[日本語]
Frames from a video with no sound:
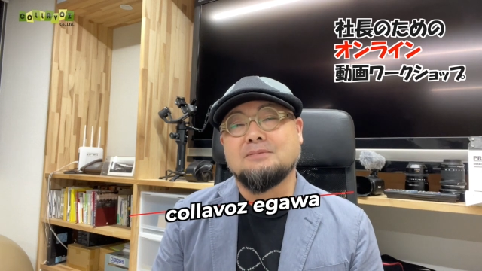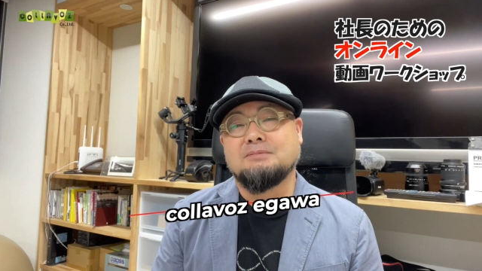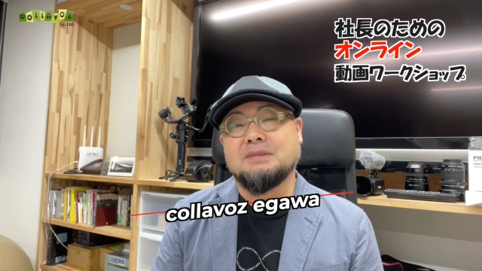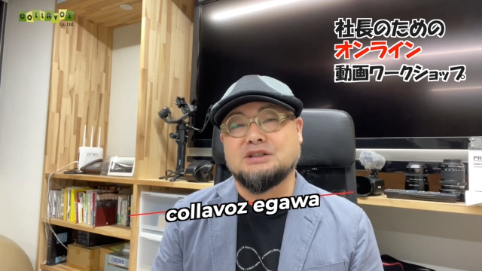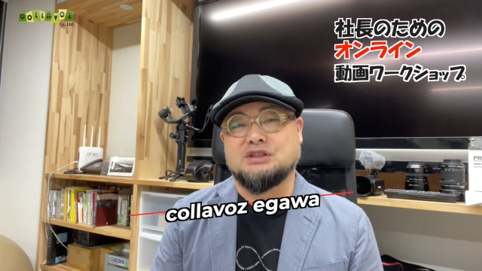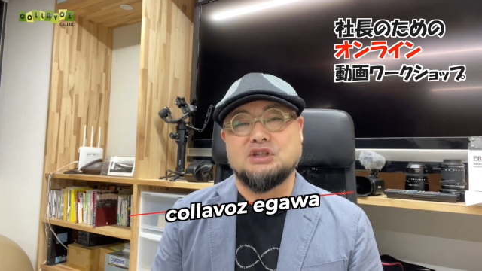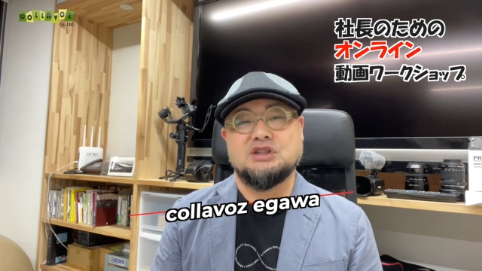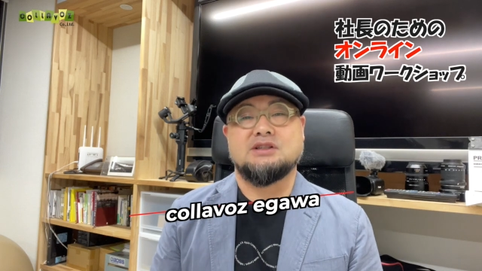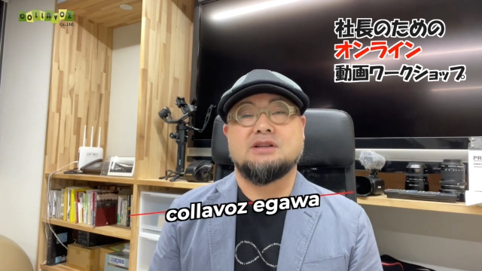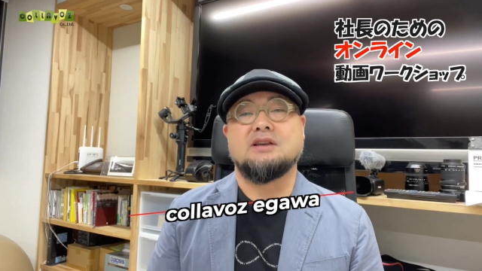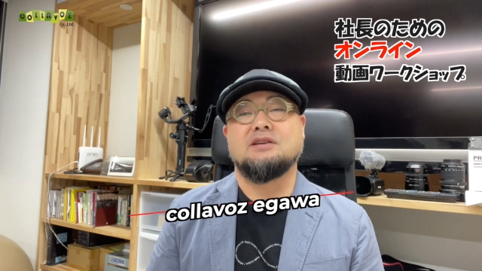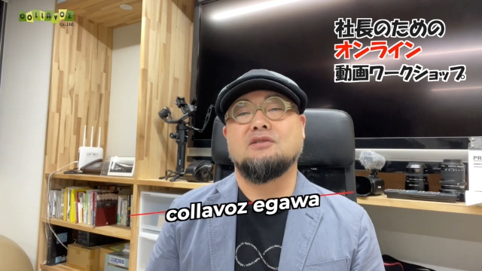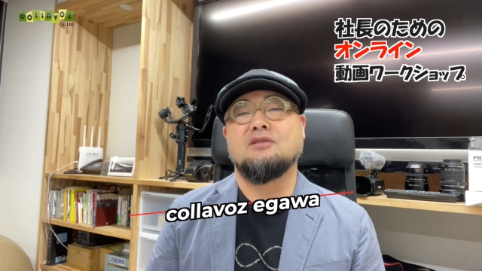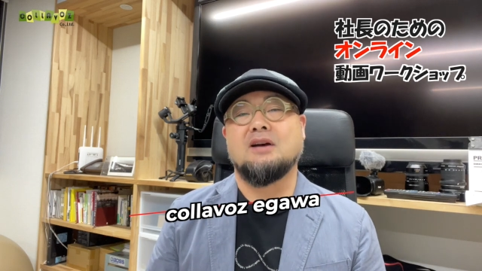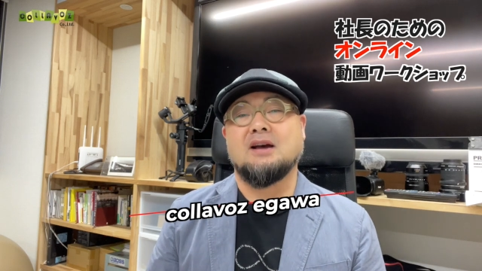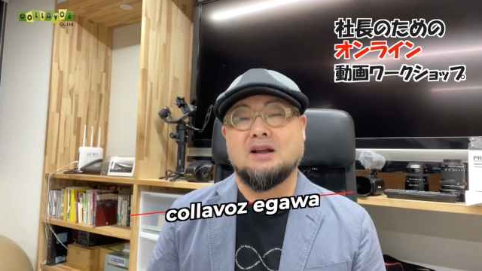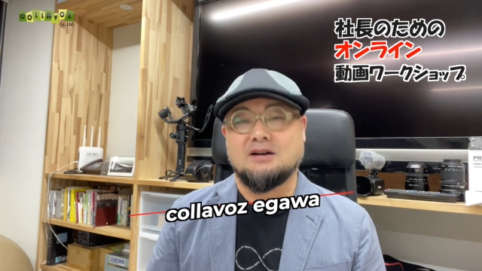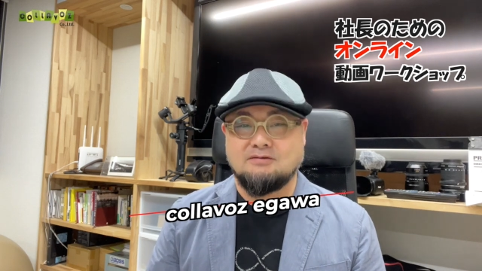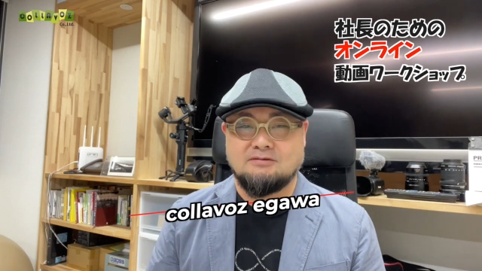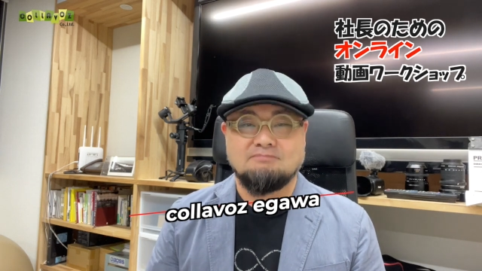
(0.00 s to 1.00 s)
まあ、実績
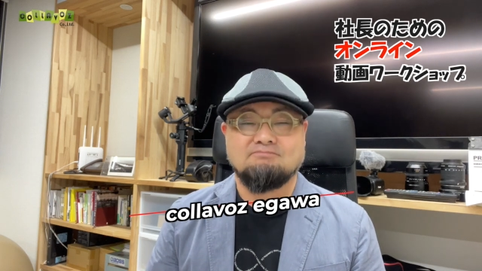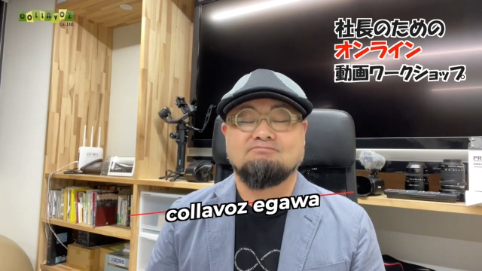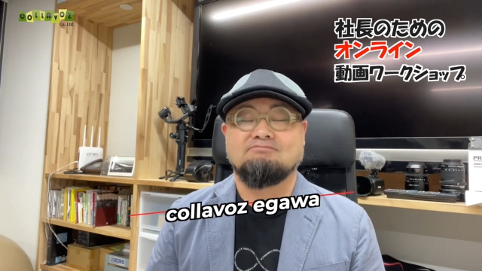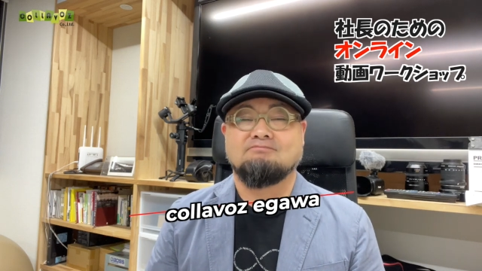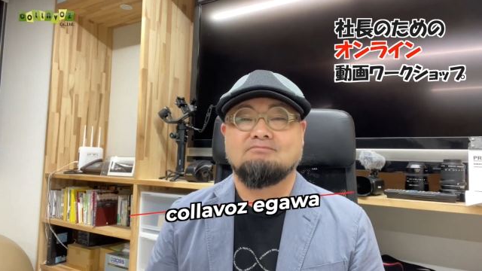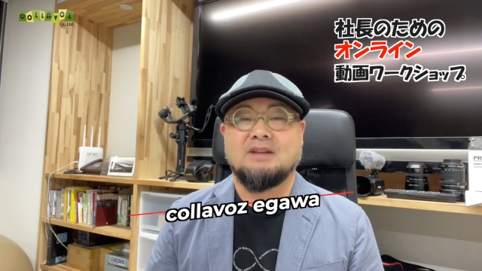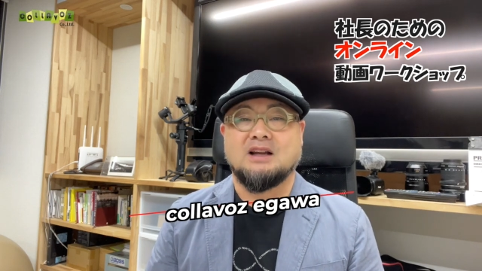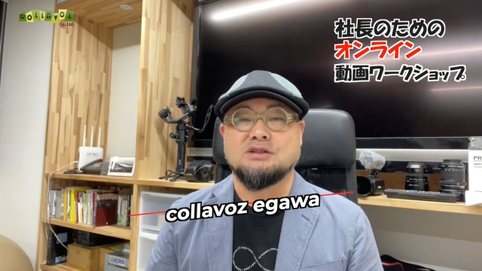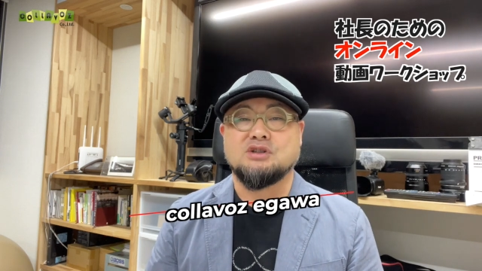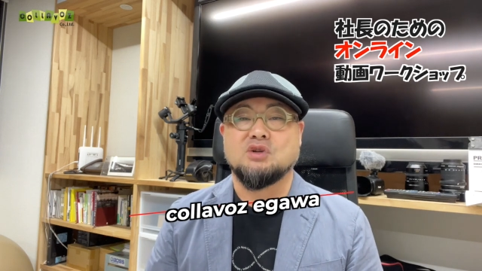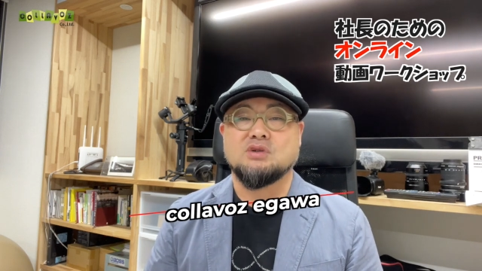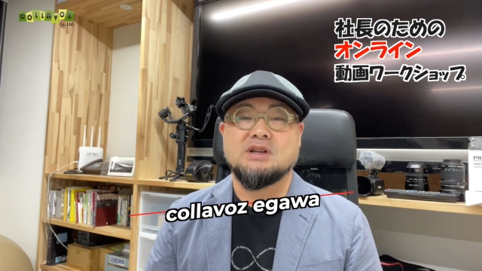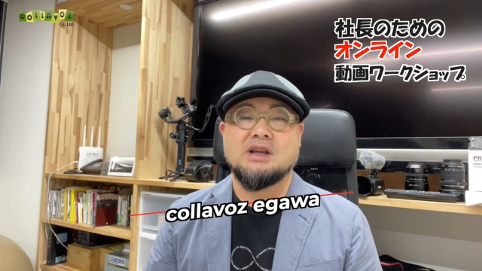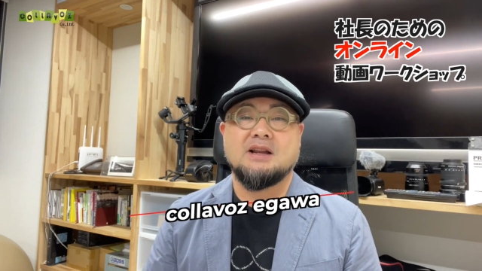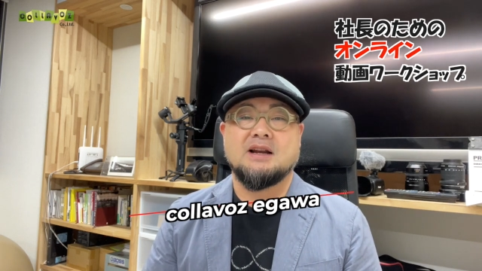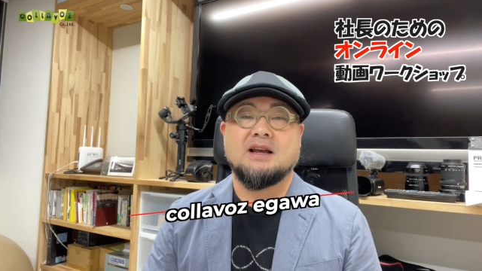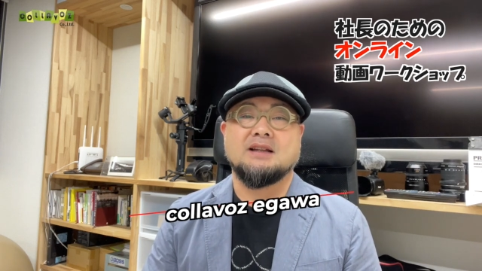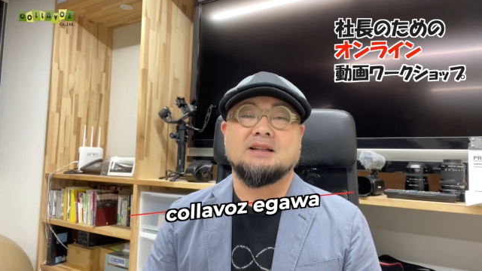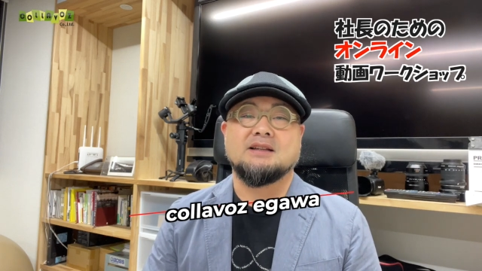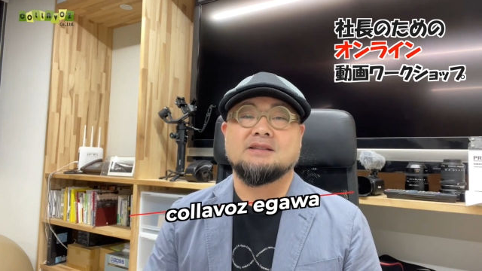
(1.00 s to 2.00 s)
のある、まあ、女
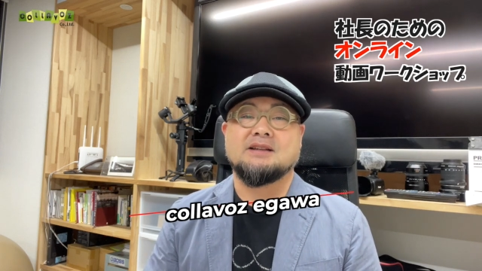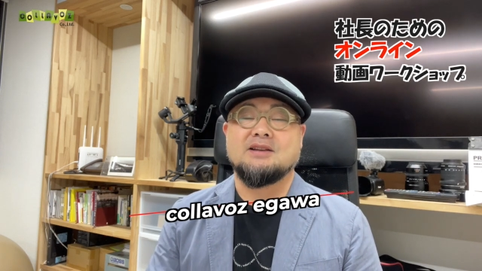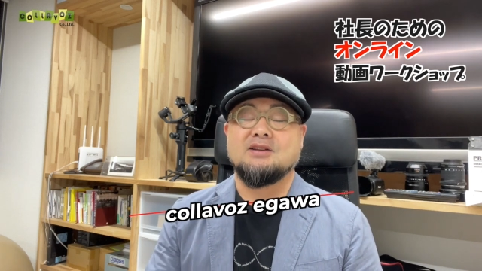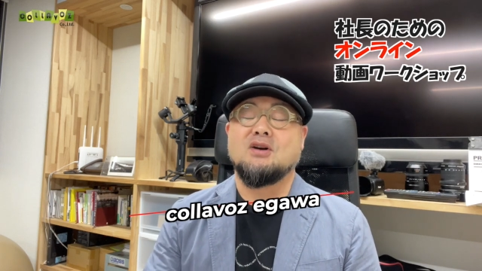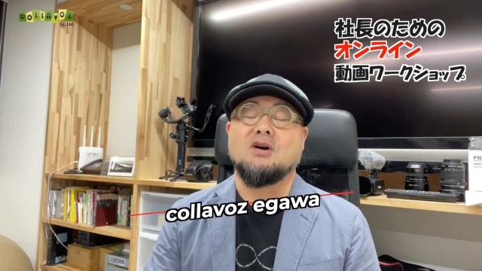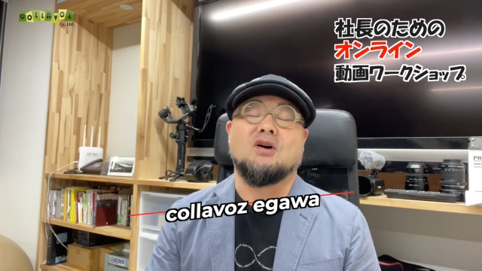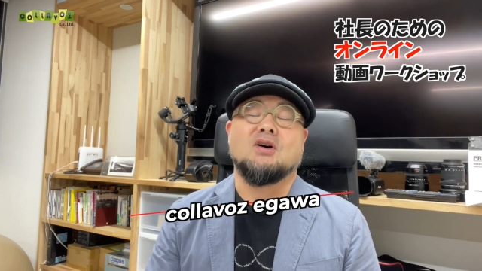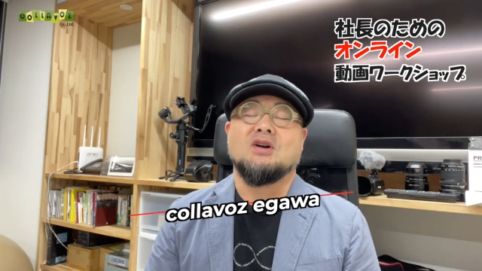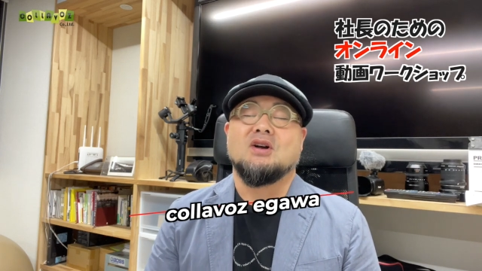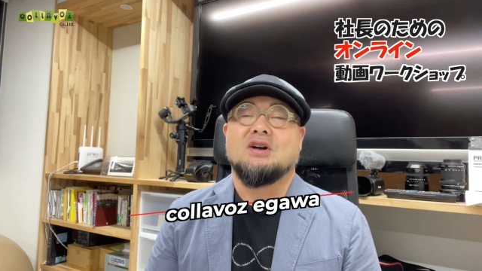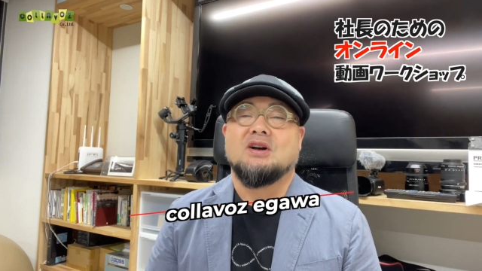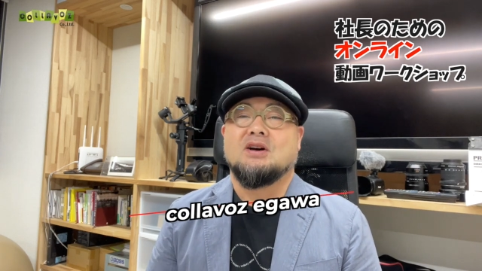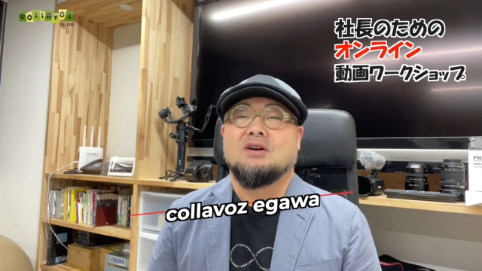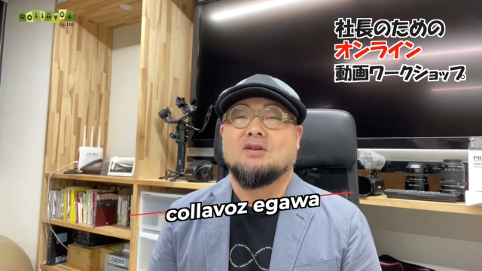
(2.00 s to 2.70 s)
性なんですけど